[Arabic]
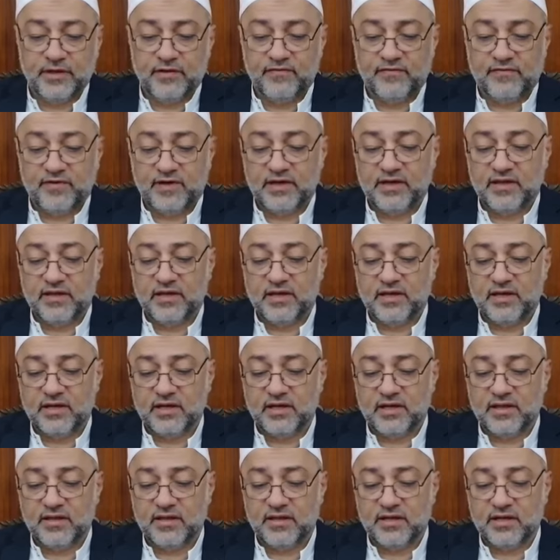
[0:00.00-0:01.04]
فاذا
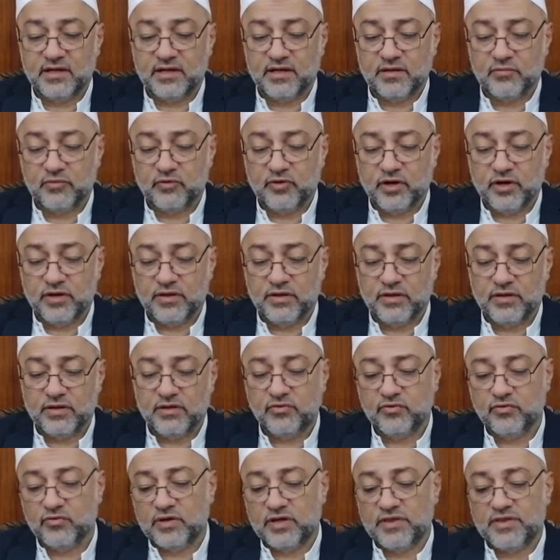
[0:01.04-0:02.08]
اذن
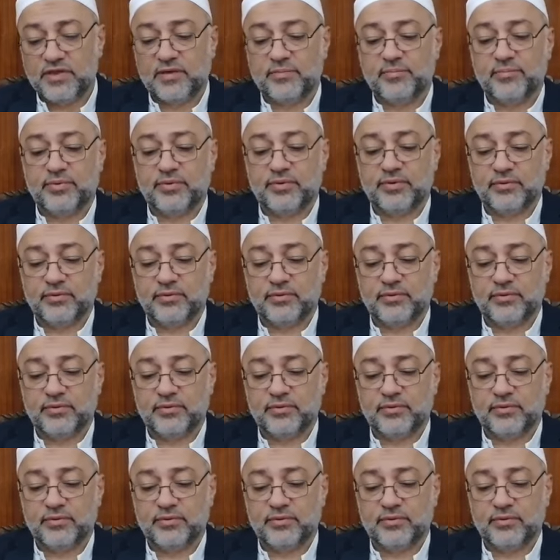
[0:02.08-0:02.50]
المؤذن وثب